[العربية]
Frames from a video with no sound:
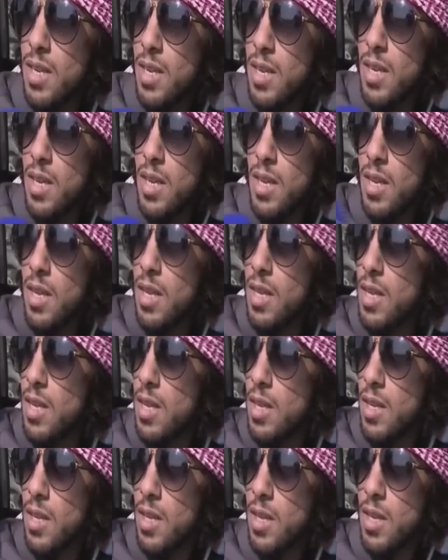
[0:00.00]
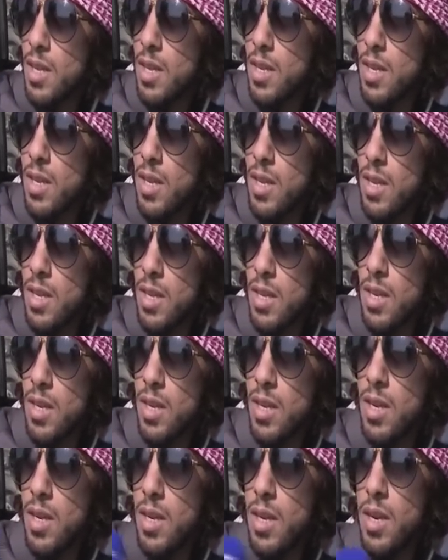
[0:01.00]
لهذا الشعار
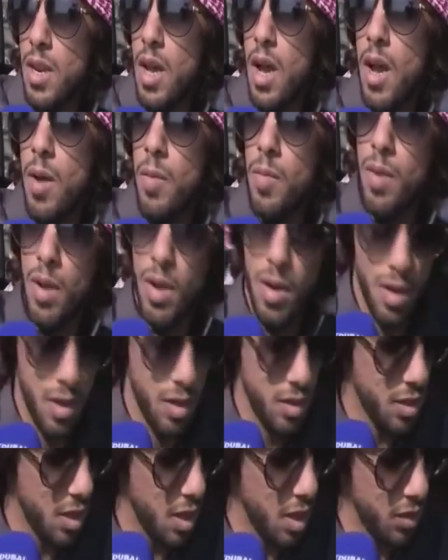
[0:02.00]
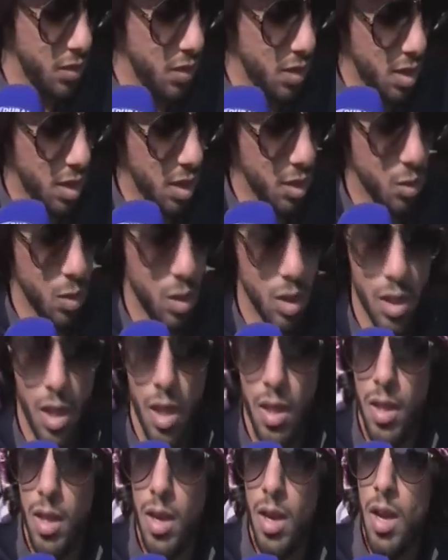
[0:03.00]
للختاميات القادمه نعم احنا نجهز
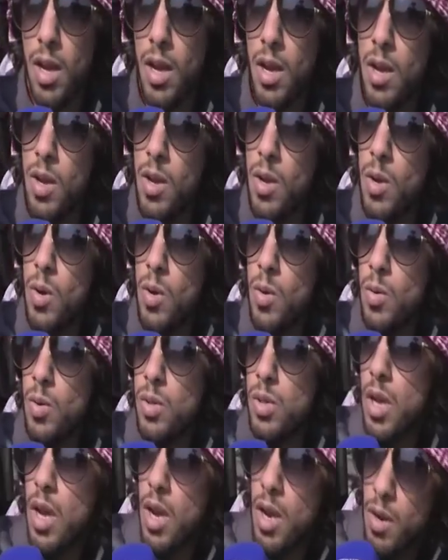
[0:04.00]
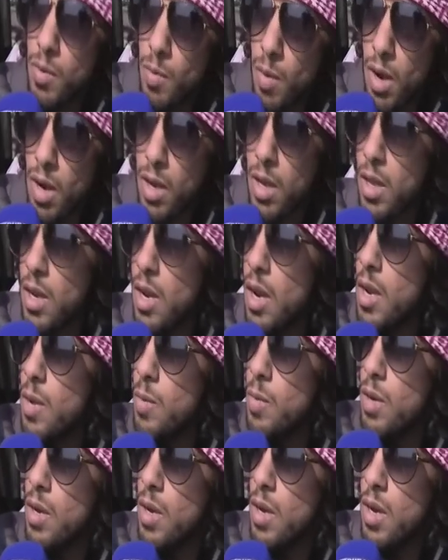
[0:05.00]
الاشواط هذيلا وان شاء الله في المراكز
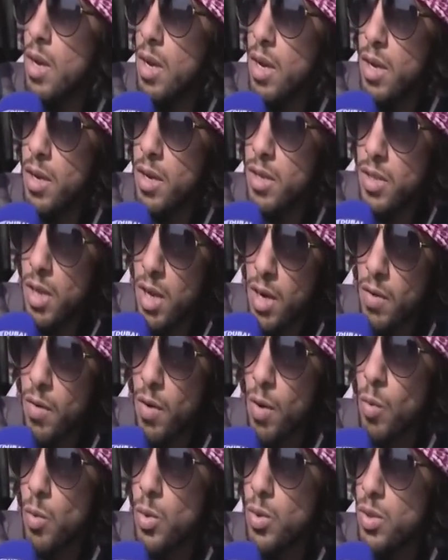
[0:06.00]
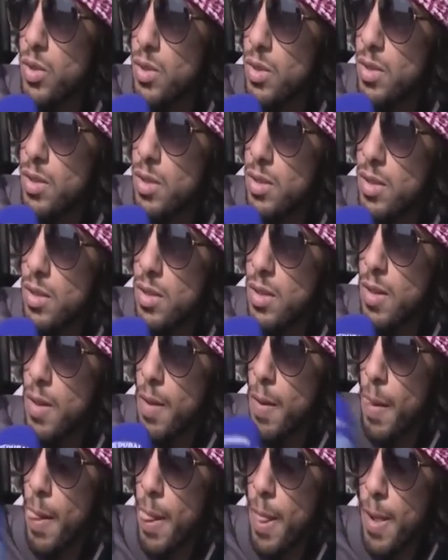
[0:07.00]
الجايه نشارك في الرموز
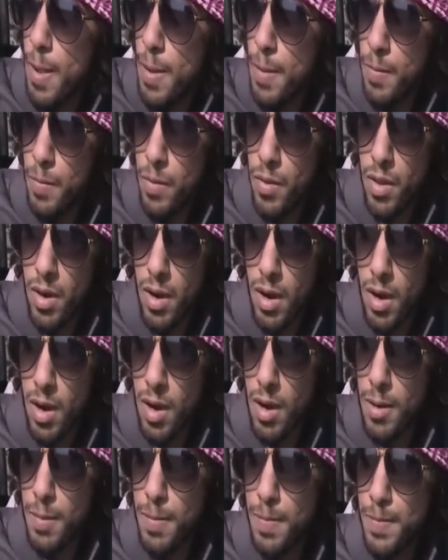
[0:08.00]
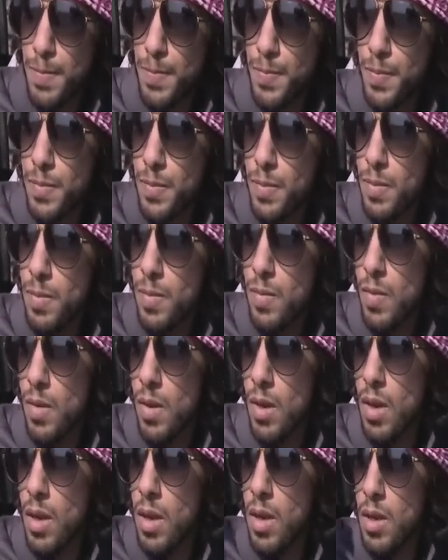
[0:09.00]
ان شاء الله نبغى ترشيح
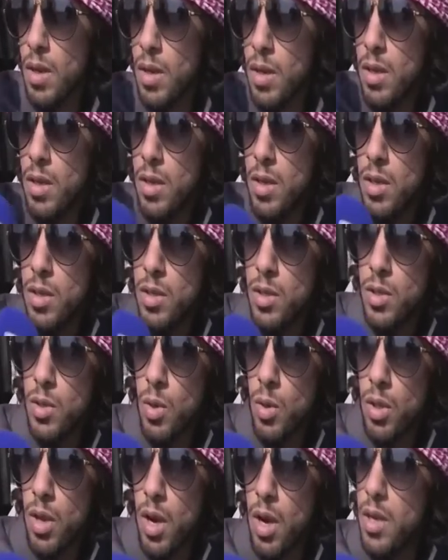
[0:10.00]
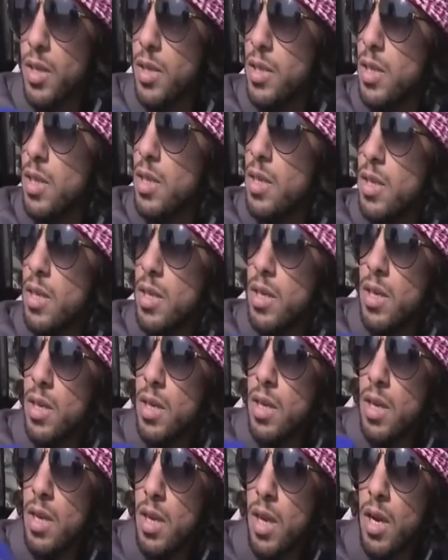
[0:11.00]
للشوط الرئيسي الشوط الرئيسي
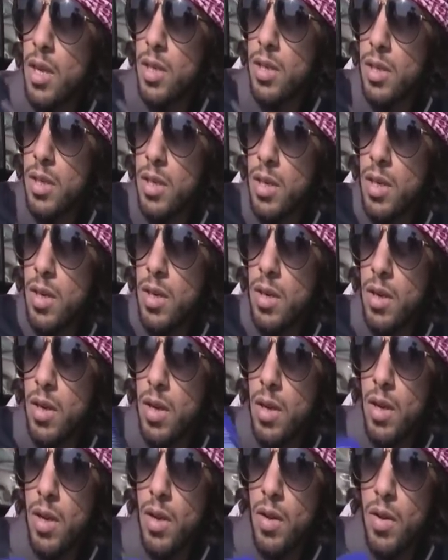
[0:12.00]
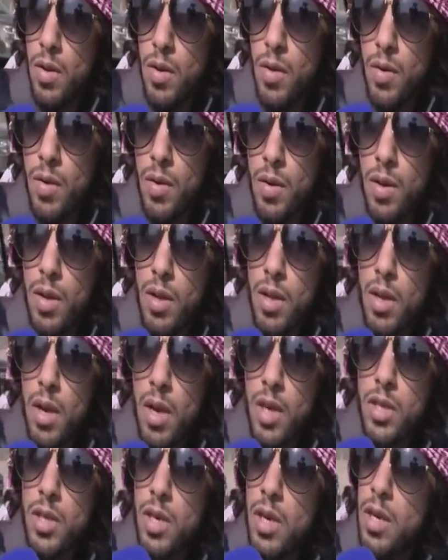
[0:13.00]
إيه. مفتوح آه
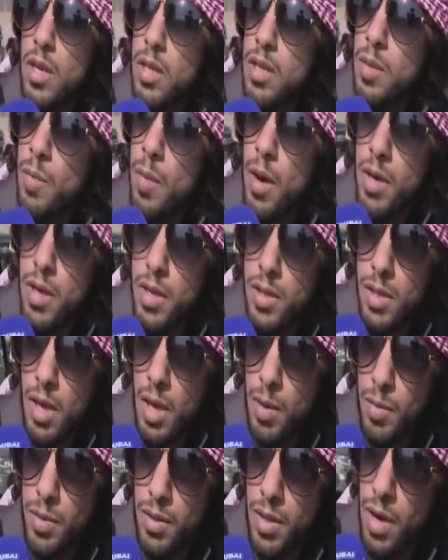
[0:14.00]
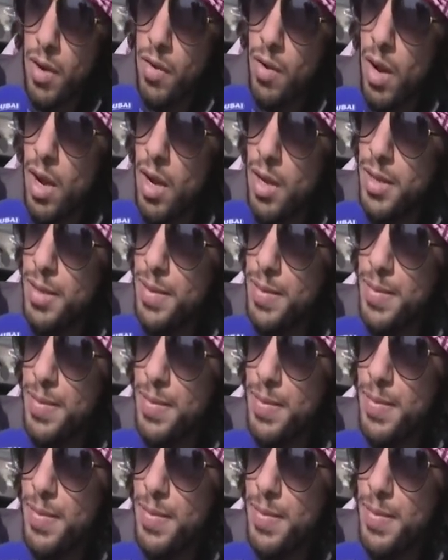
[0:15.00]
رشح الدماني لسالم بن دري الفلاحي